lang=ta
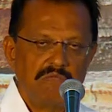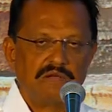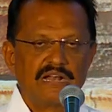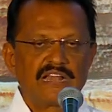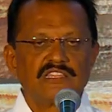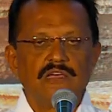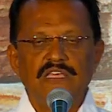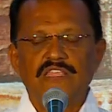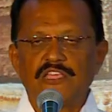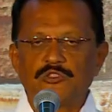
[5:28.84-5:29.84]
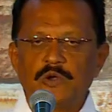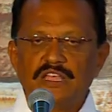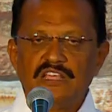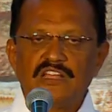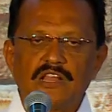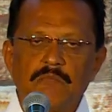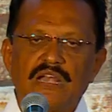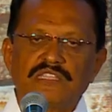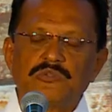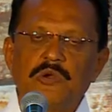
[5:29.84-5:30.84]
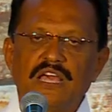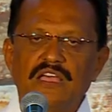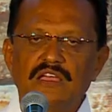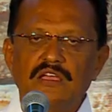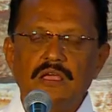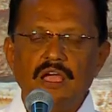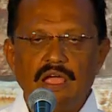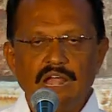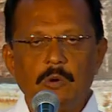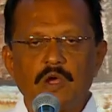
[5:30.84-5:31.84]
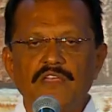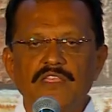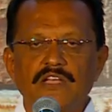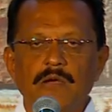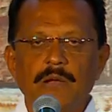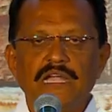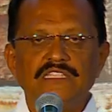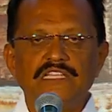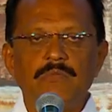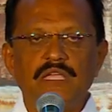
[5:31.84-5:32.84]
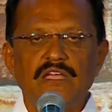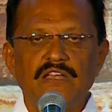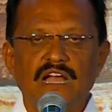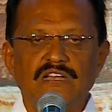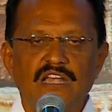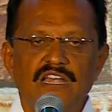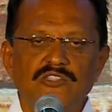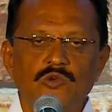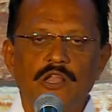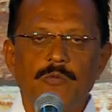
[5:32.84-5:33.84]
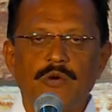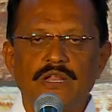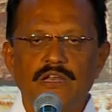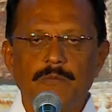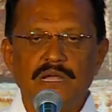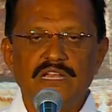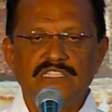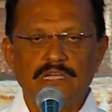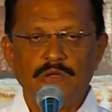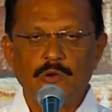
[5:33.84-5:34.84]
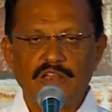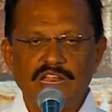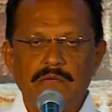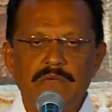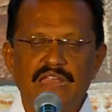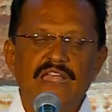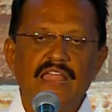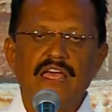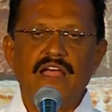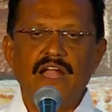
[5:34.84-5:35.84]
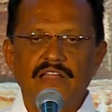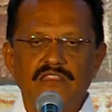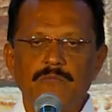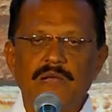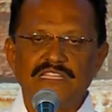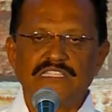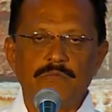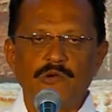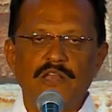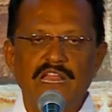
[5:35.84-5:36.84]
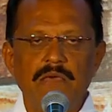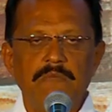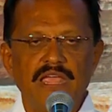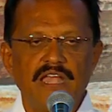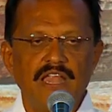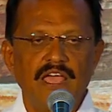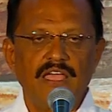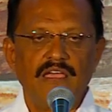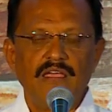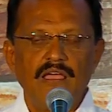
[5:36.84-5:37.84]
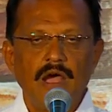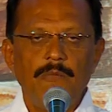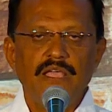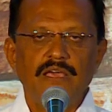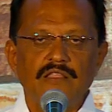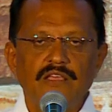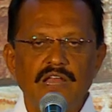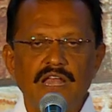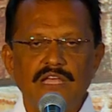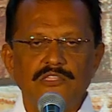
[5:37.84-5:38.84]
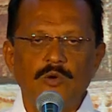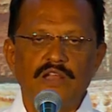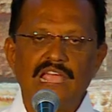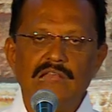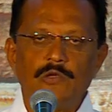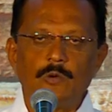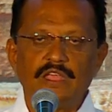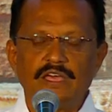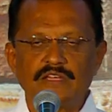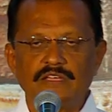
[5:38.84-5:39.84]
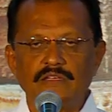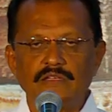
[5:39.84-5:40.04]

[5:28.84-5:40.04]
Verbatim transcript: கனத்த இதயத்தோட இருக்கிற மனசோட எல்லாம் உட்காந்துருக்காங்க பழனிசாமிக்கு டாக்டர் என்ன சொல்ல போறாரு பழனிசாமியோட நிலைமை என்ன அடுத்து பழனிசாமியோட நிலைமை என்ன அப்படிங்கிறது எல்லாத்துக்கும் ஒரு கேள்விக்குறியா இருக்கு